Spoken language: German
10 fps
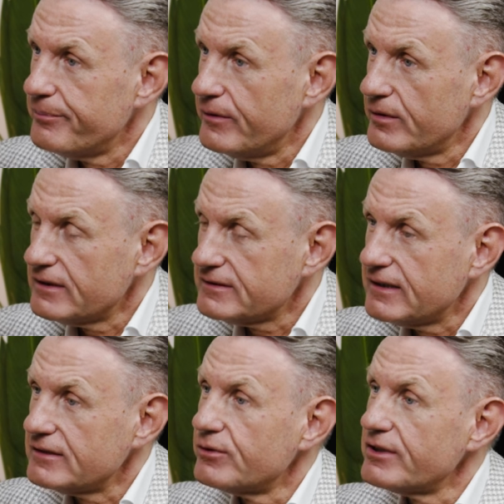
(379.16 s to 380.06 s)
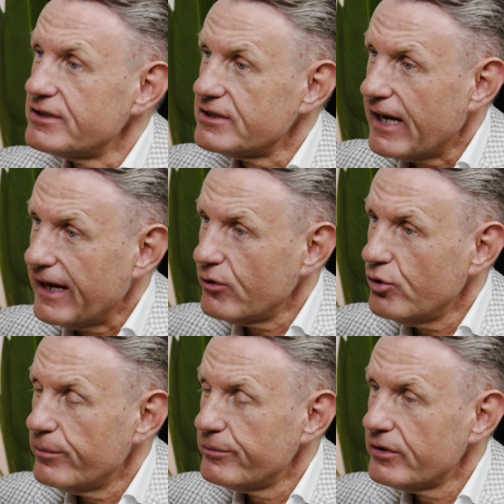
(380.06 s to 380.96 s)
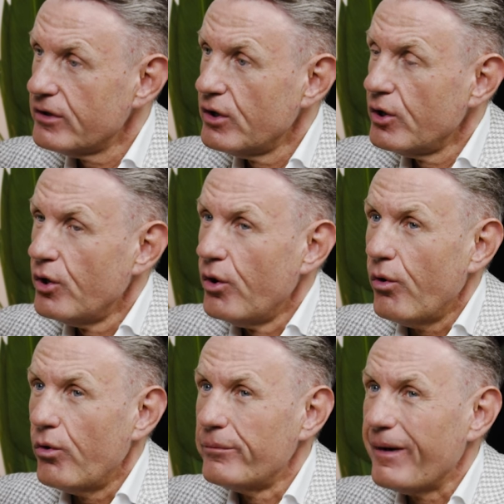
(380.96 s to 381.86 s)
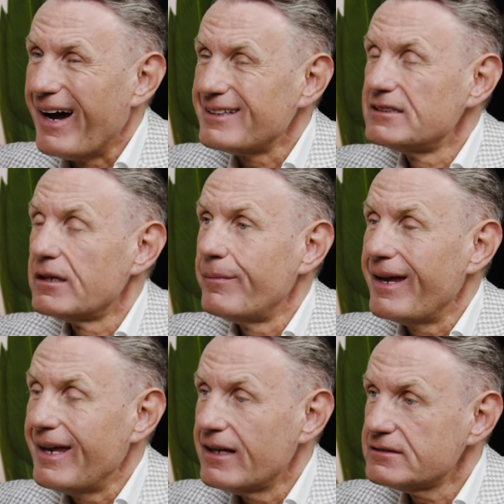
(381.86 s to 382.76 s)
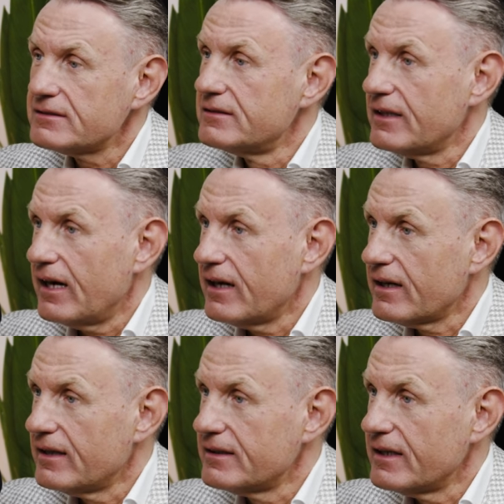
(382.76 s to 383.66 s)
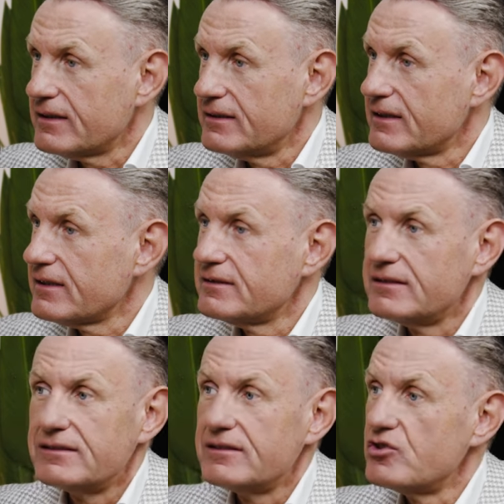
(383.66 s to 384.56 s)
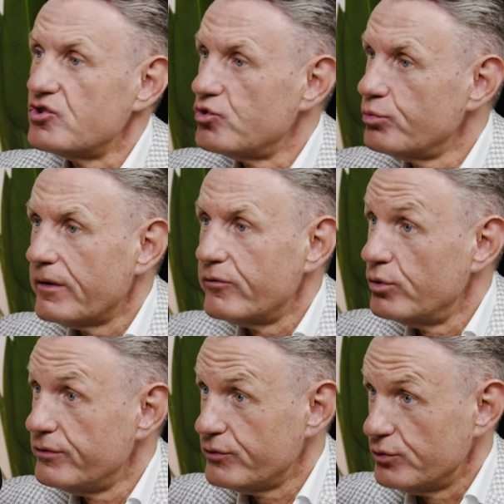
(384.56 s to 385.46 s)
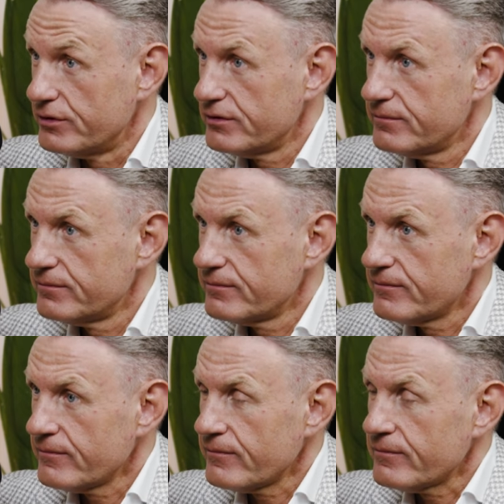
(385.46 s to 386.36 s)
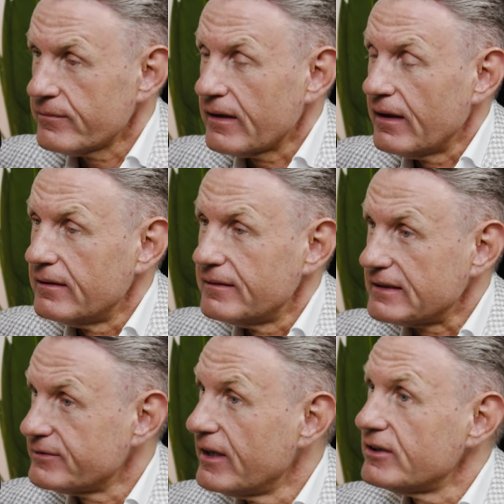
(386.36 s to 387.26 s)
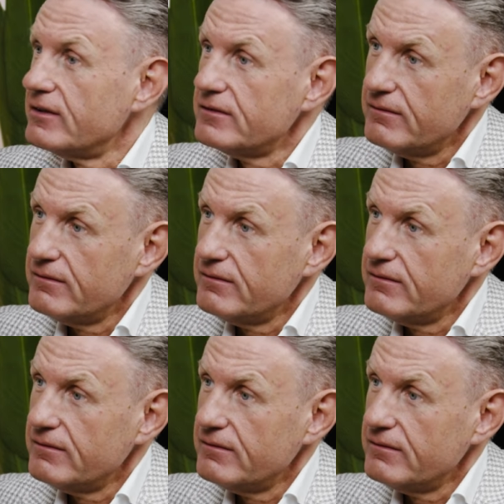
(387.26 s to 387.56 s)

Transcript: ne, dass sie da so richtig reinkommt. Und bereits nach dem ersten Tag hat die hat gesagt, dass sie sich super wohl fühlt. Mhm. Das war